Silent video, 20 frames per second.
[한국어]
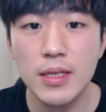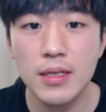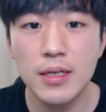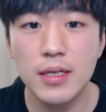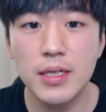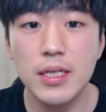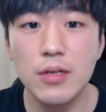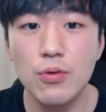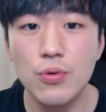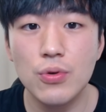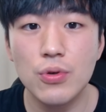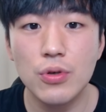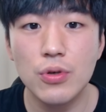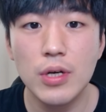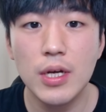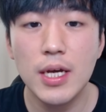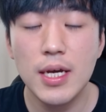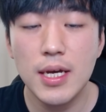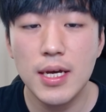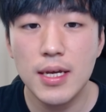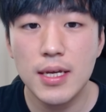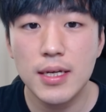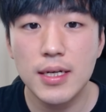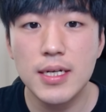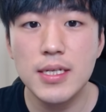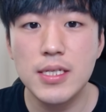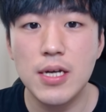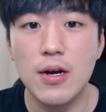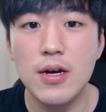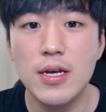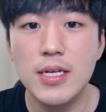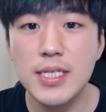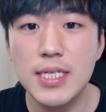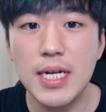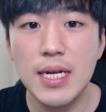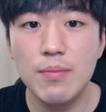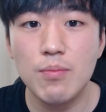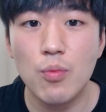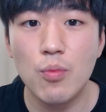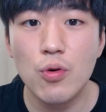그리고 그
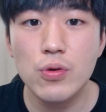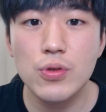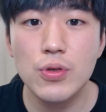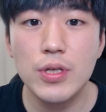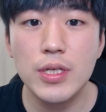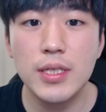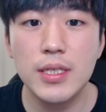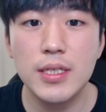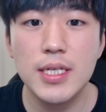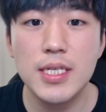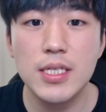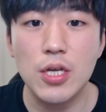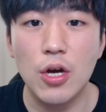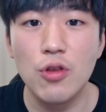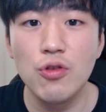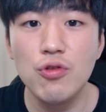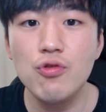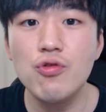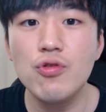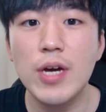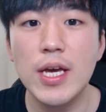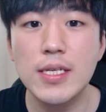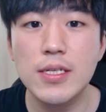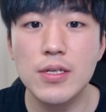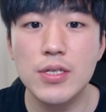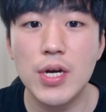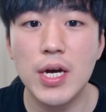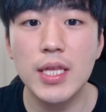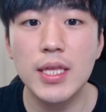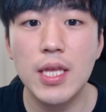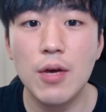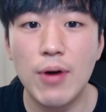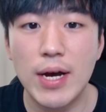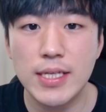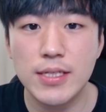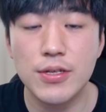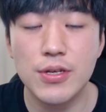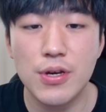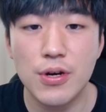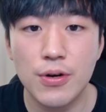절실한 목소리들이 전국에서 저한테
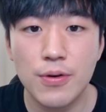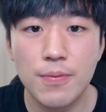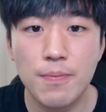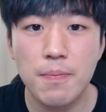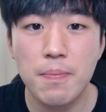왔어요.